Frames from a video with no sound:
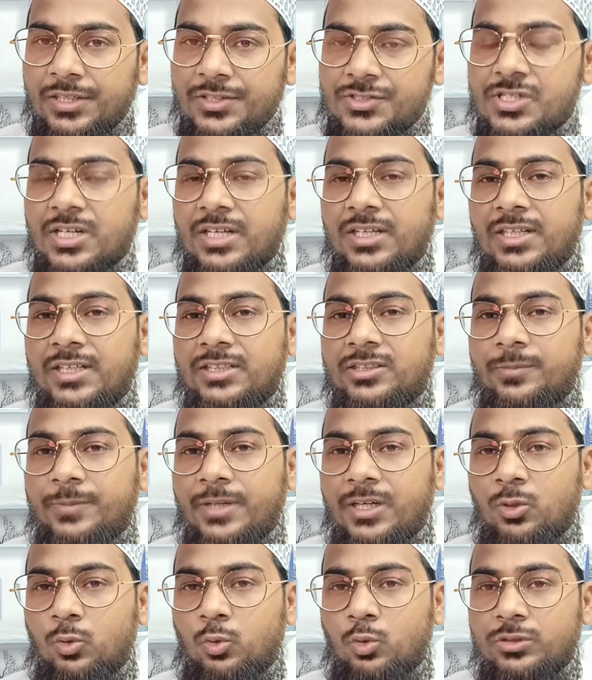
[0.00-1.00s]
इन
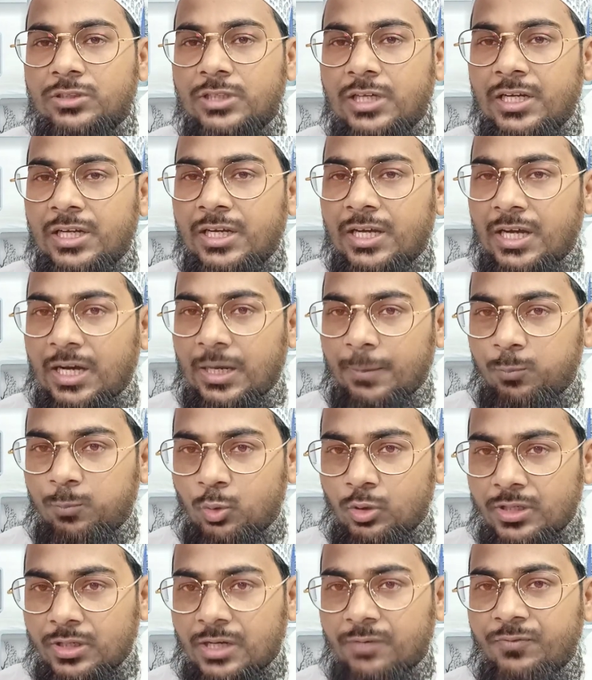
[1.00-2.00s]
शबारक ताली
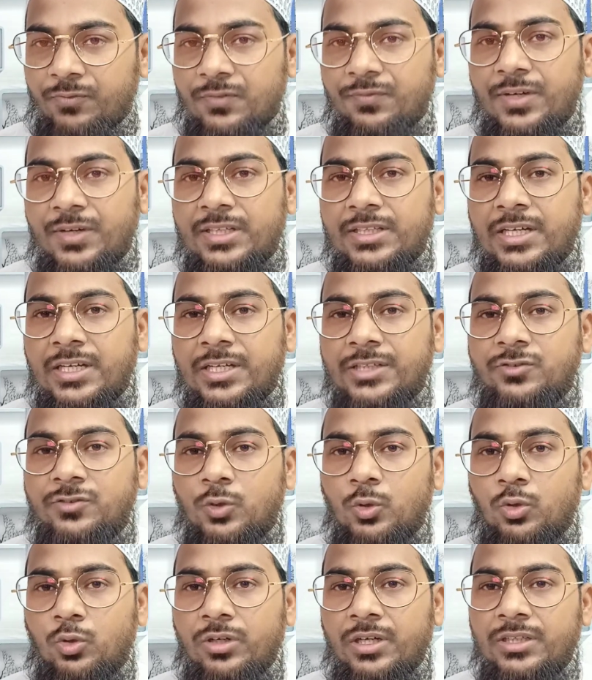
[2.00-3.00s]
आपको काफ़ी फ़ायदा
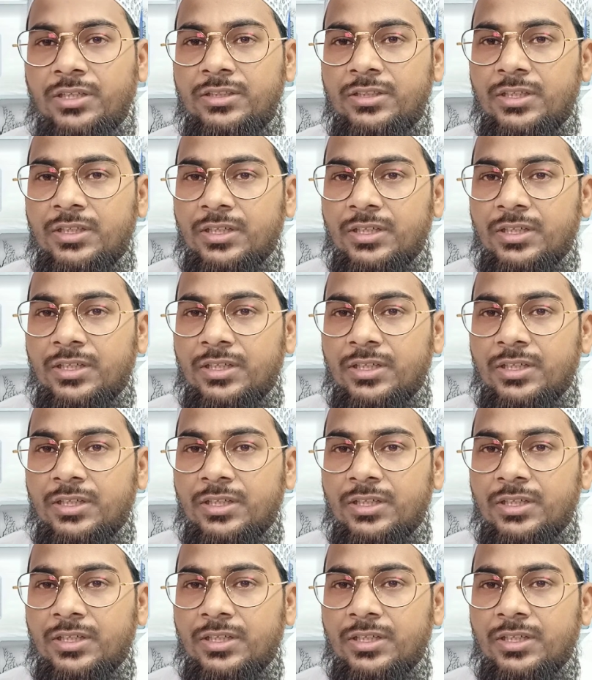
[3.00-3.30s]
हासिल होगा